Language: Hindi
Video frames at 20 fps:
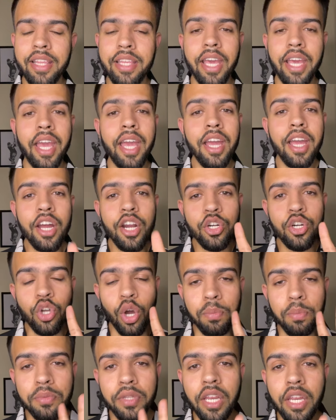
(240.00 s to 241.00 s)
थे
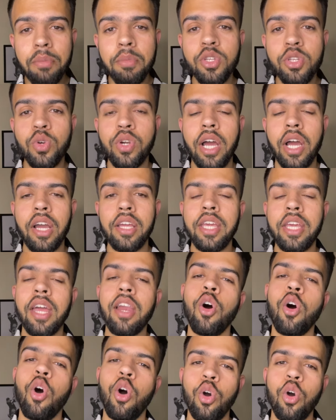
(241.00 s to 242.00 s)
टॉप थ्री में से उठा यार
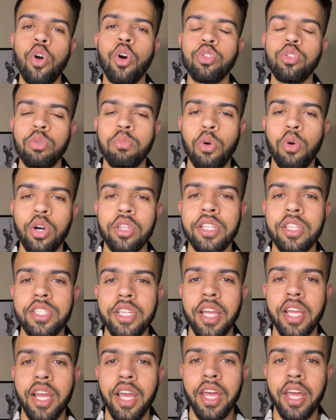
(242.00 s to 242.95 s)
हांगकांग तो बहुत अच्छा है ना